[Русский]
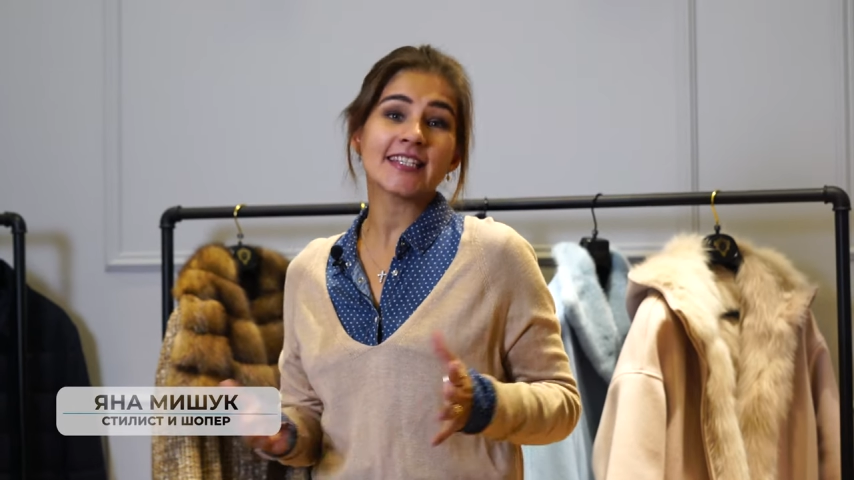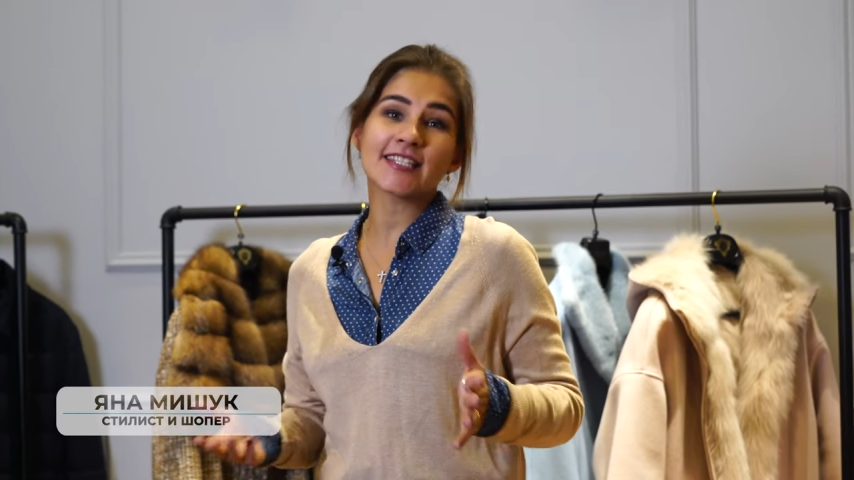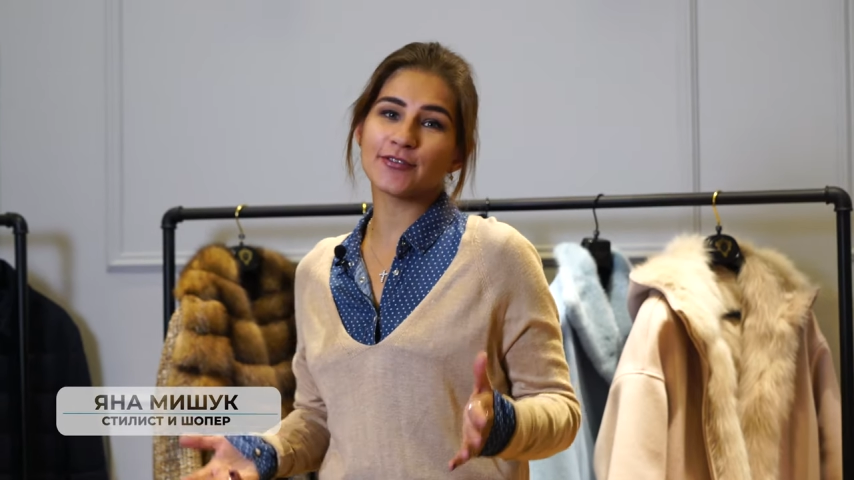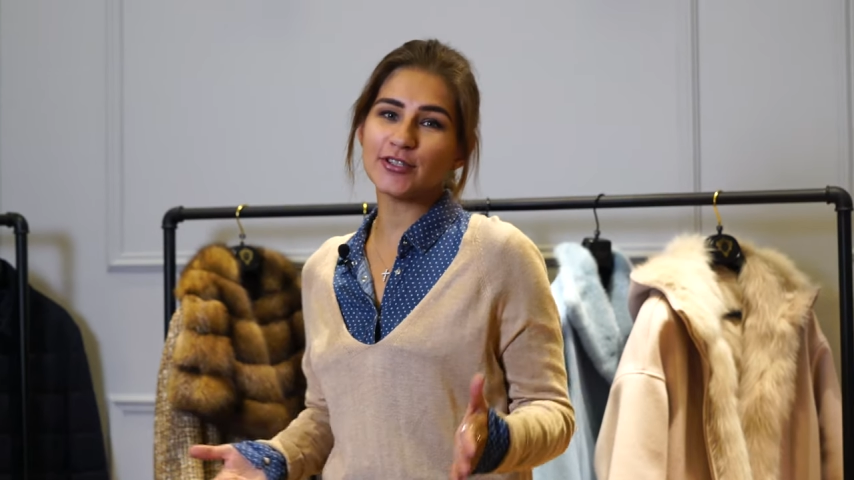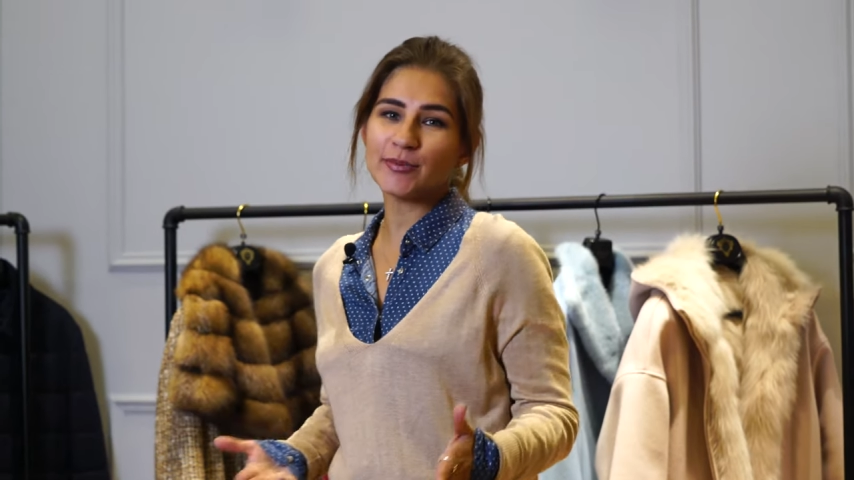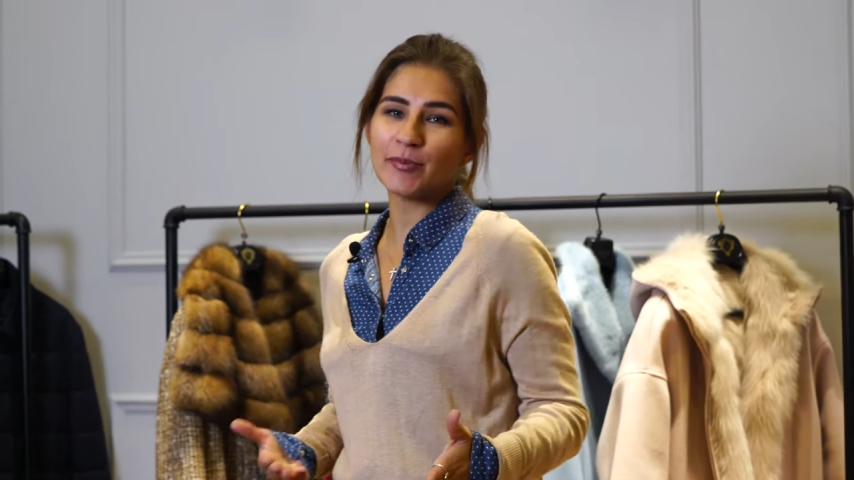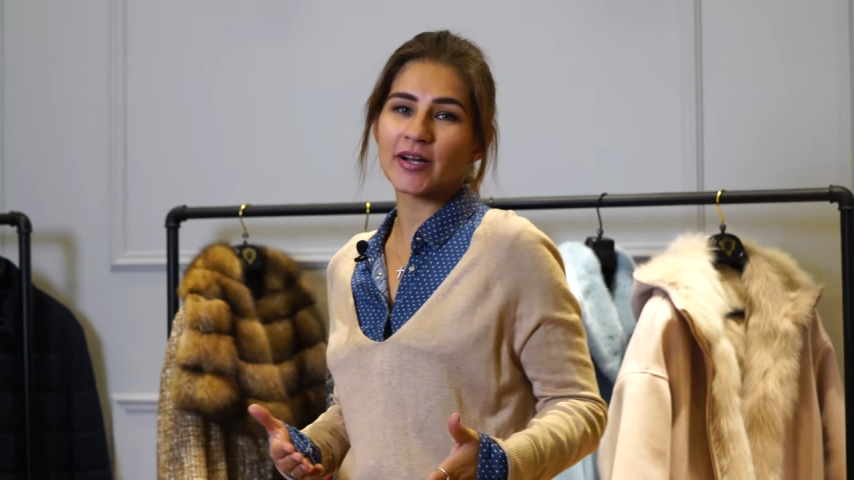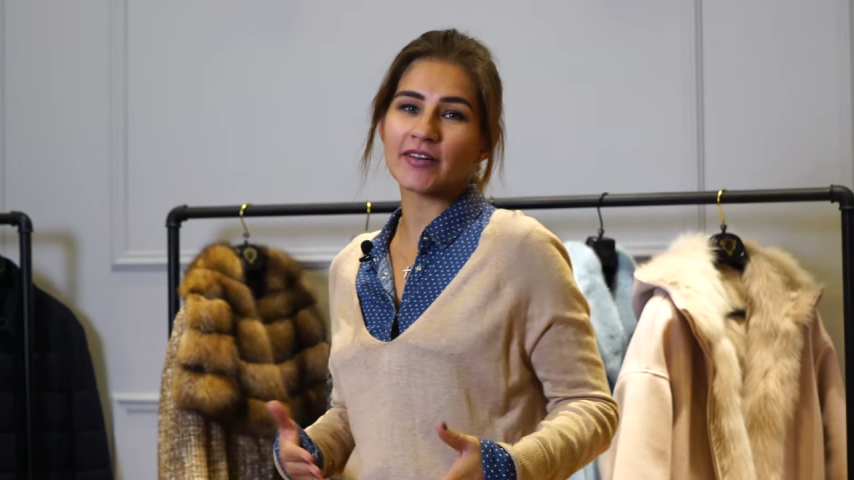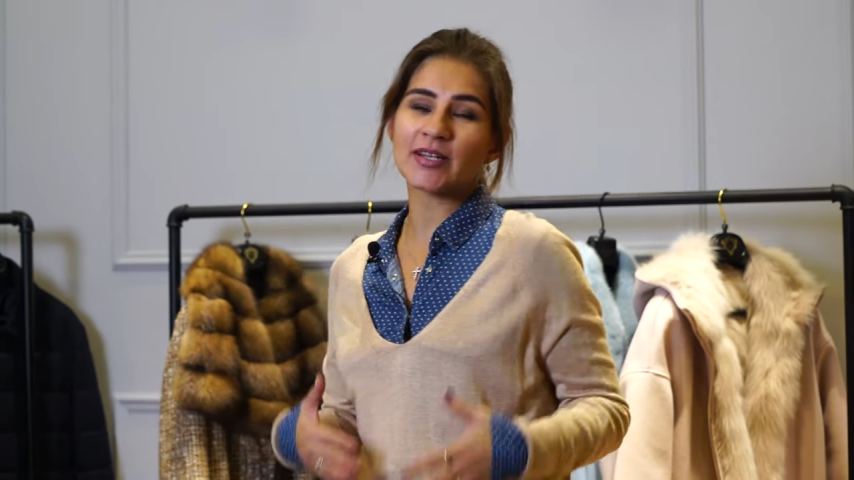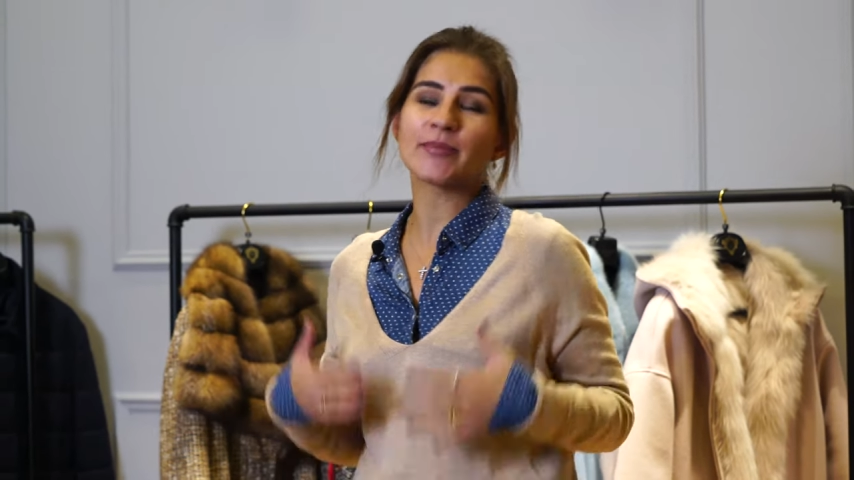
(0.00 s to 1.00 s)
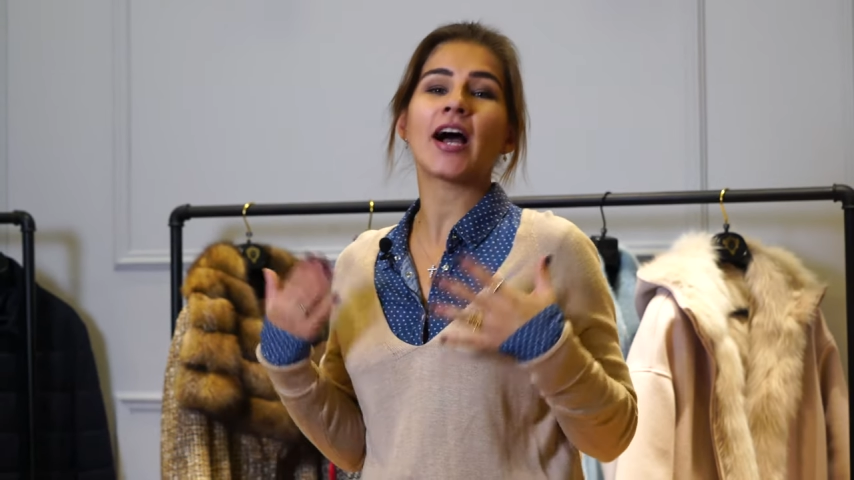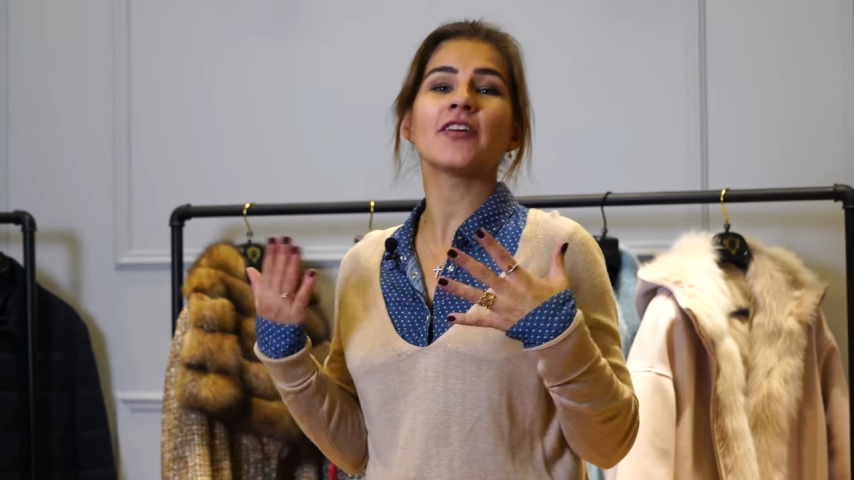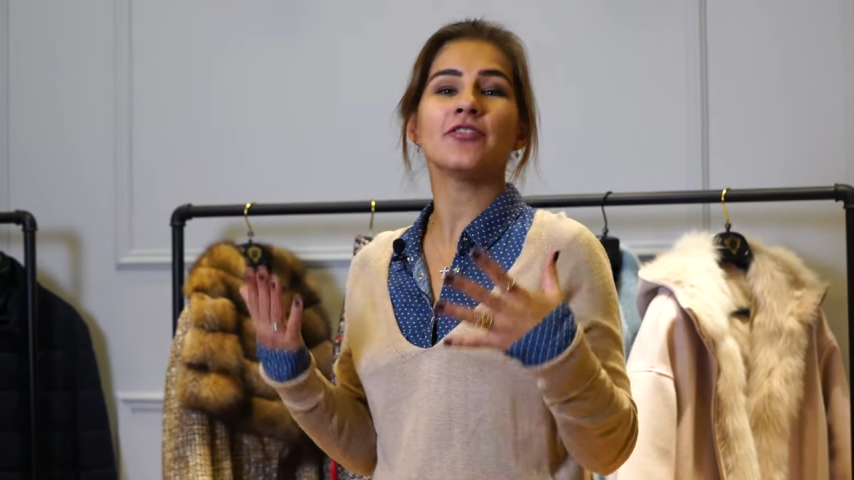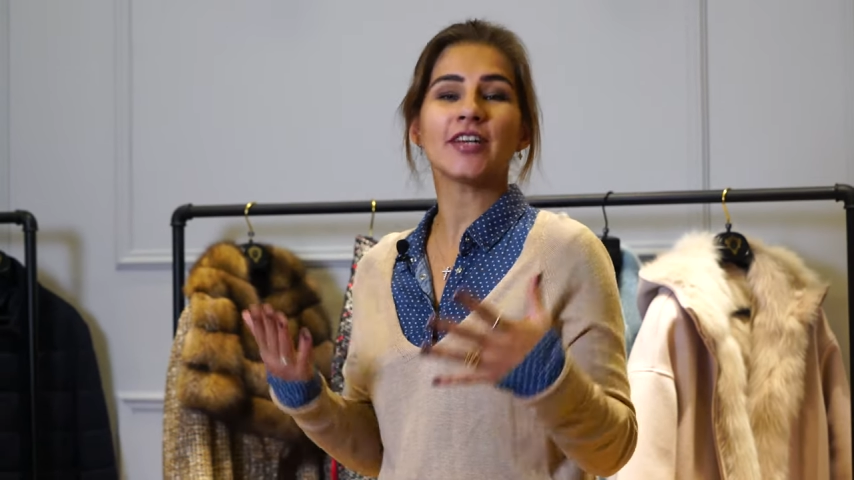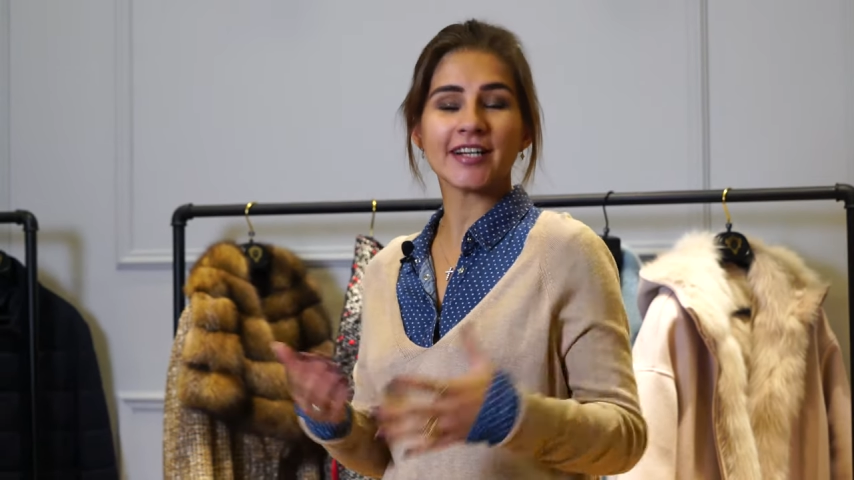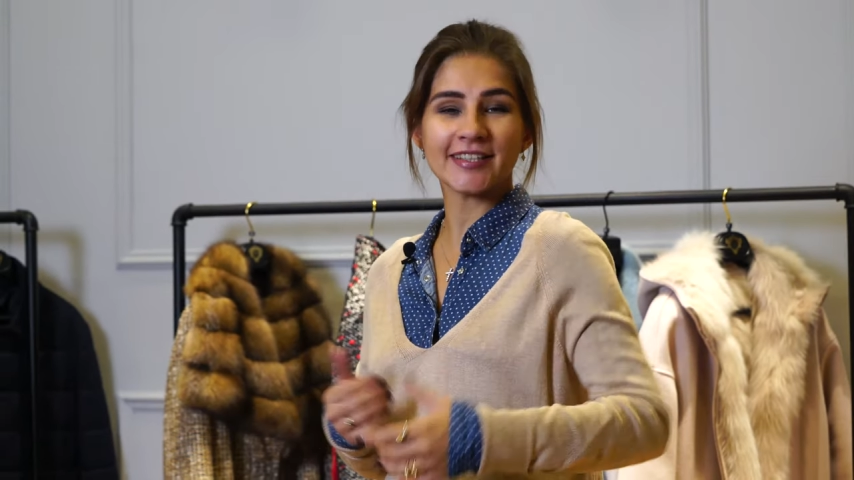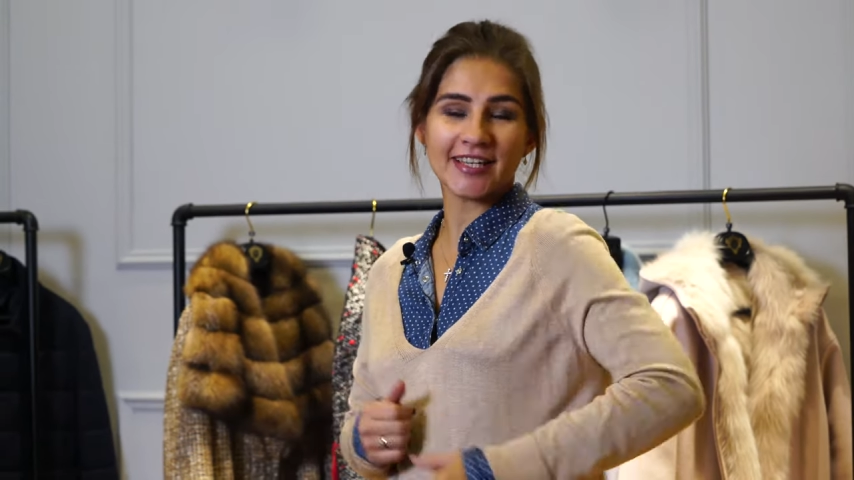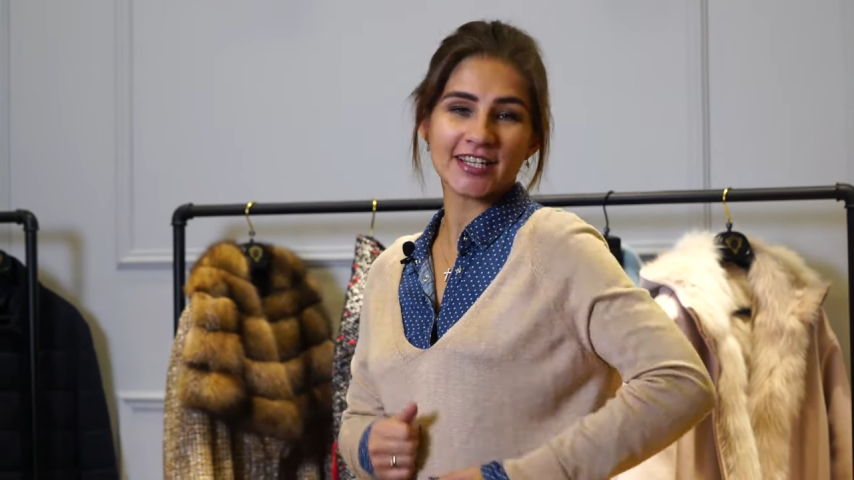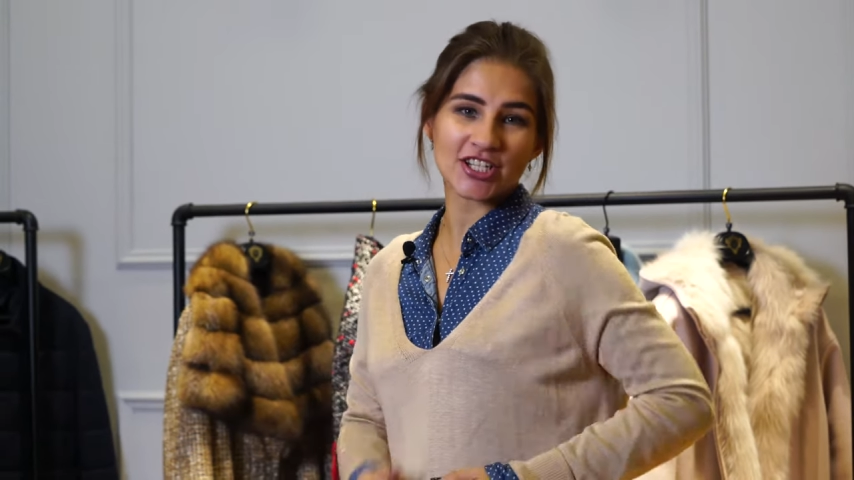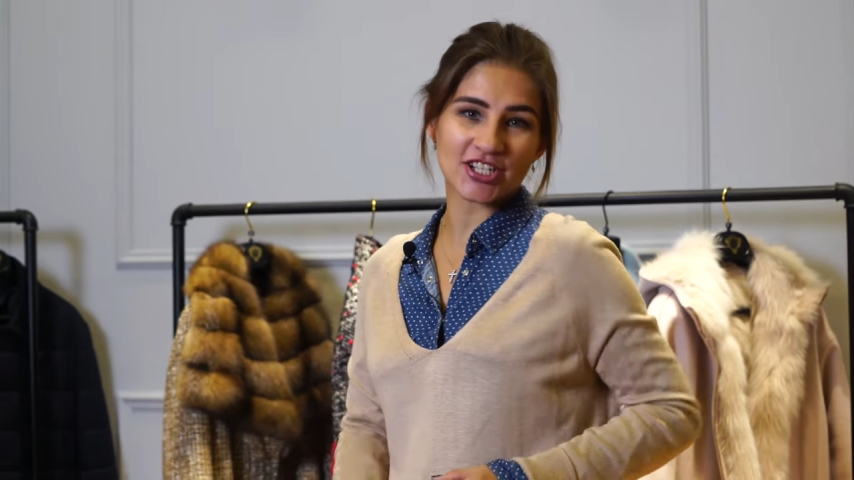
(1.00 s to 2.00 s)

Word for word: И сегодня мы поговорим о верхней